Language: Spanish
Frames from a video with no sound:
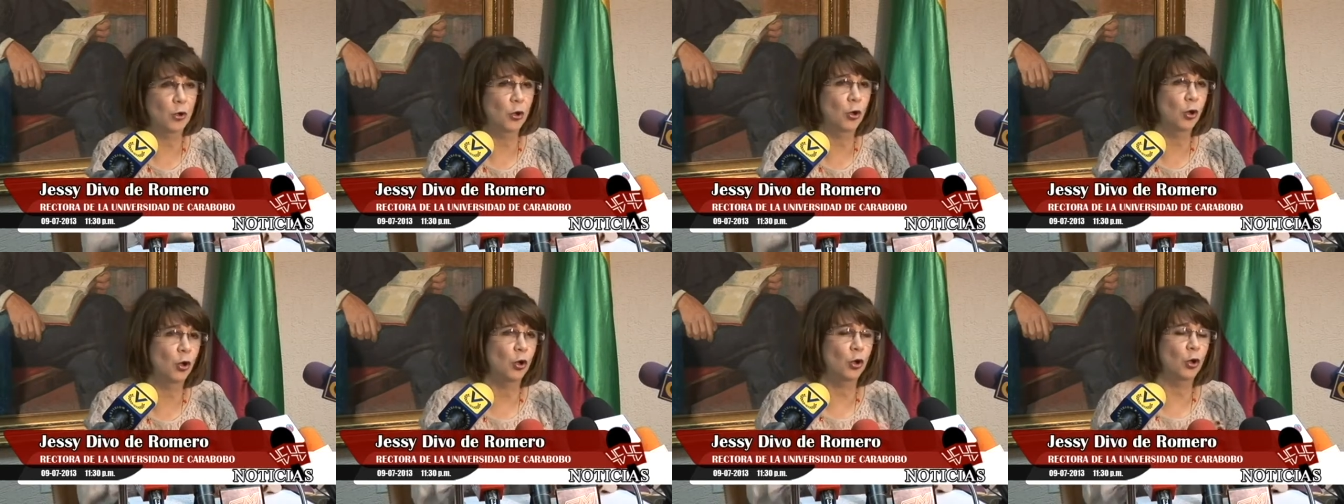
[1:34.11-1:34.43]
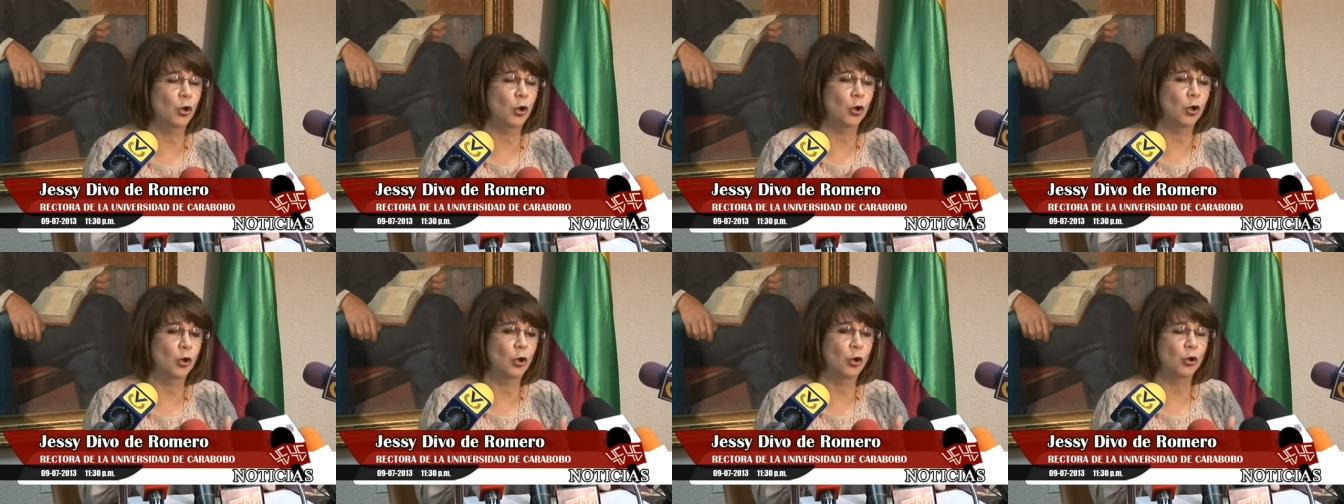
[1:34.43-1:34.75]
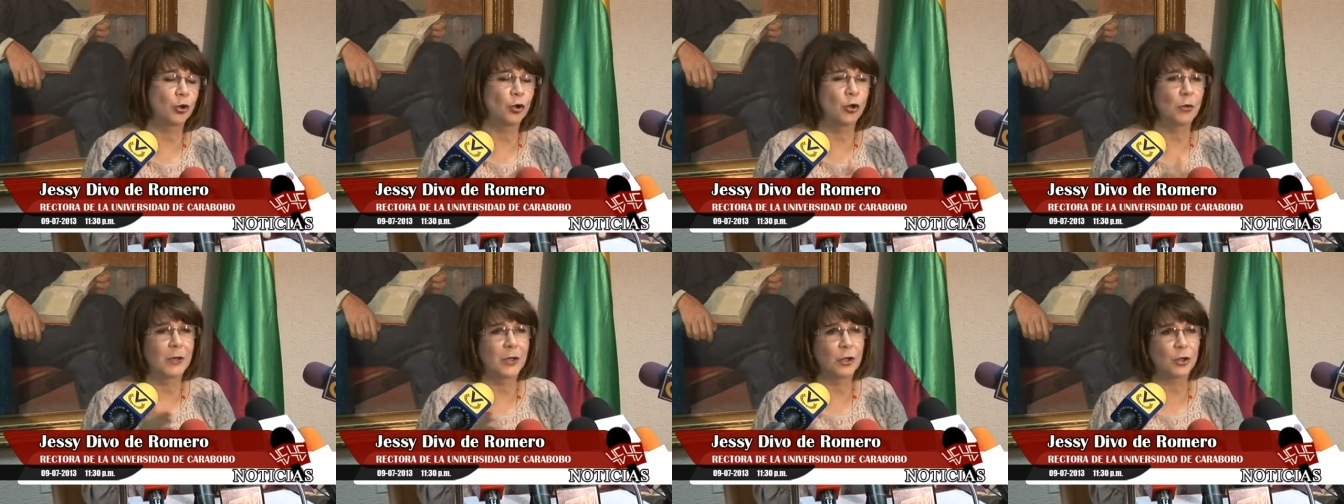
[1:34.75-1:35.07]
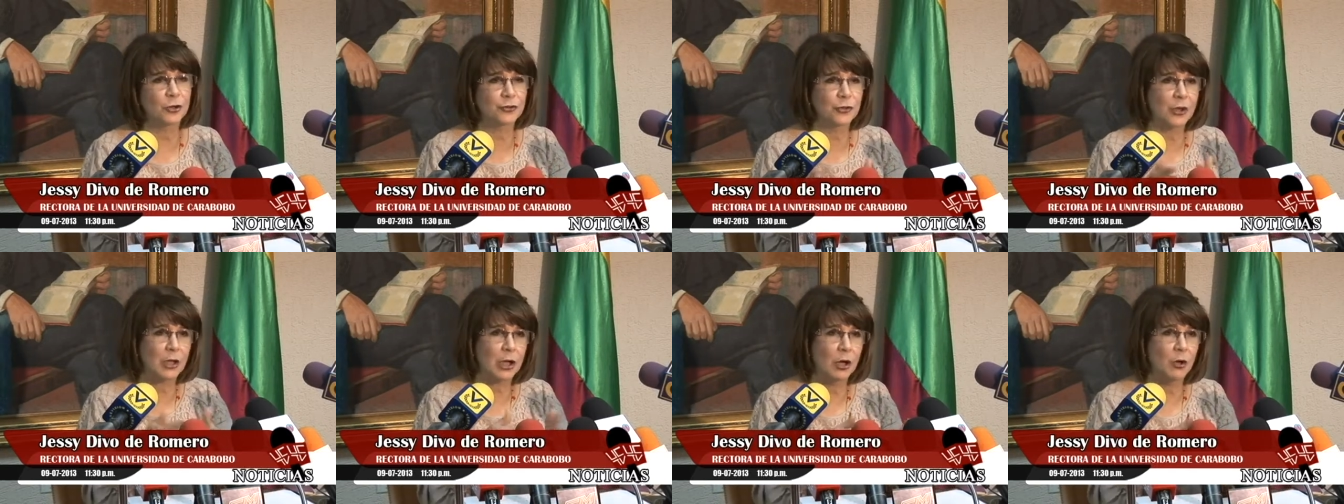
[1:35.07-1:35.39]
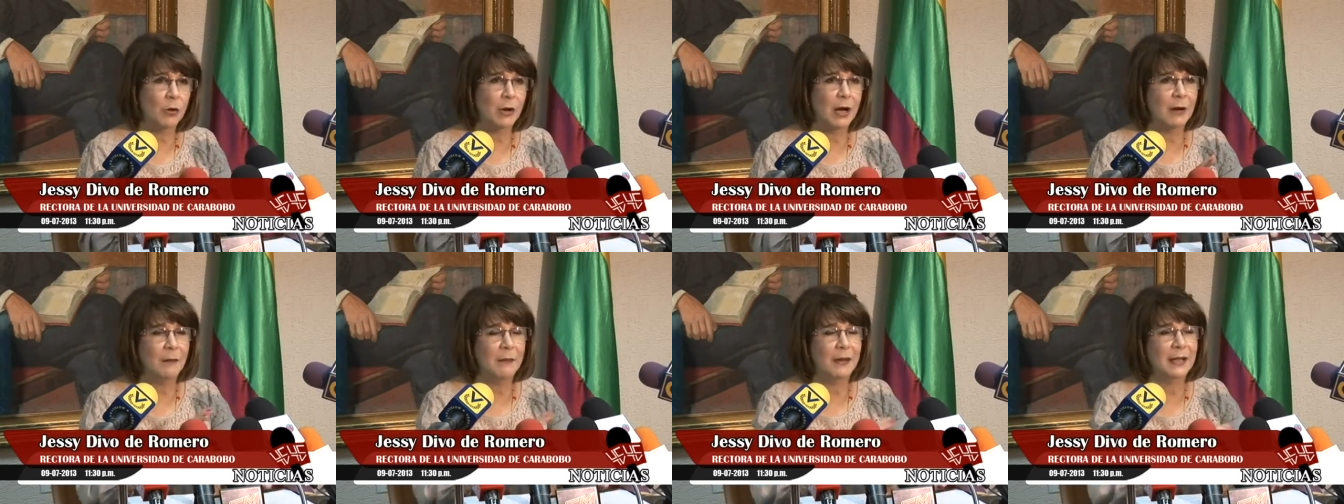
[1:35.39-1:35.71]
Lo, novedoso es que
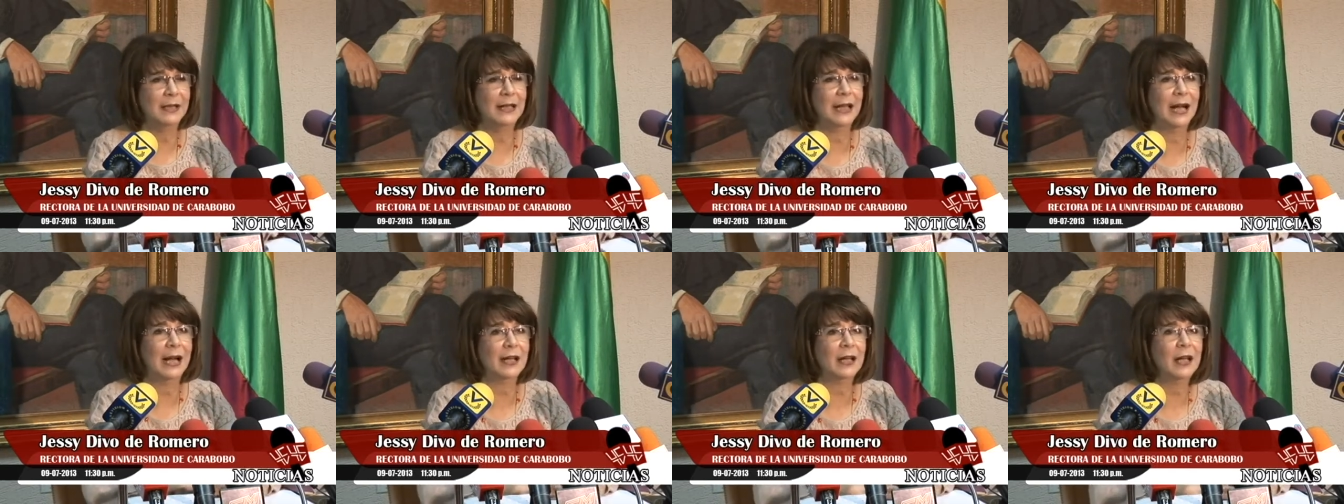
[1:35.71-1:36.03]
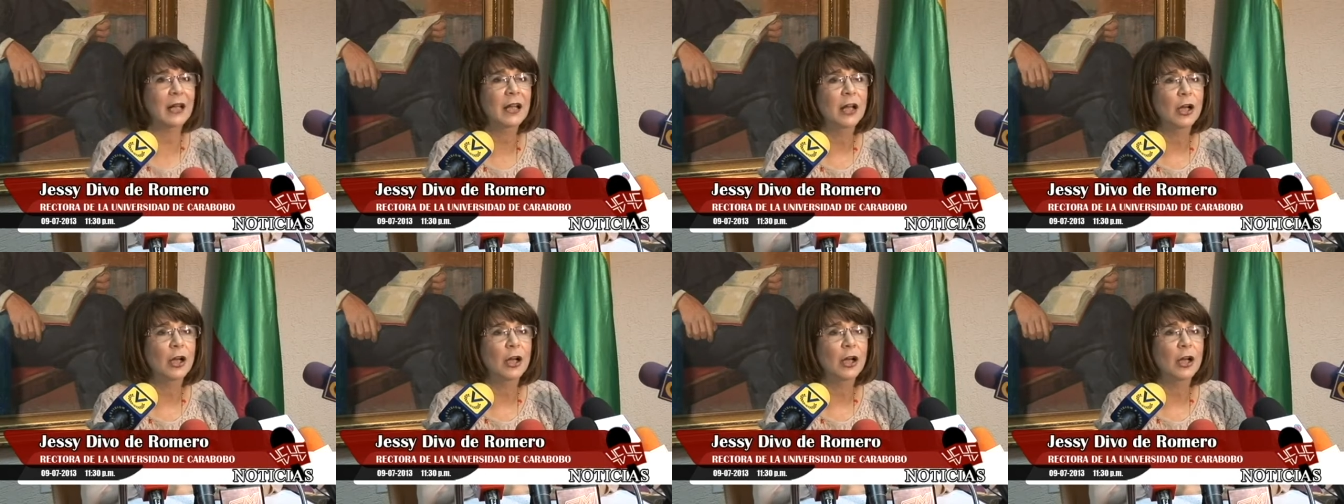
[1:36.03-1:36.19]
lo van a mandar